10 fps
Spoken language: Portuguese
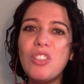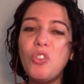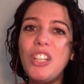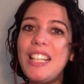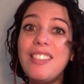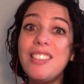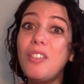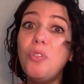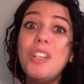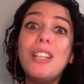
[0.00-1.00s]
as folhinhas,
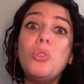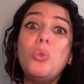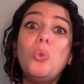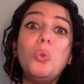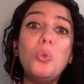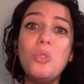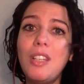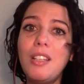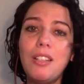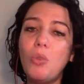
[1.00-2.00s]
então fica tudo
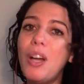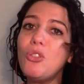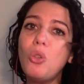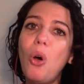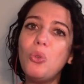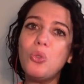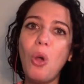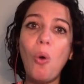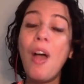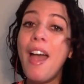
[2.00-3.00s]
cinza, não é só o
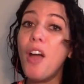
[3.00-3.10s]
sol,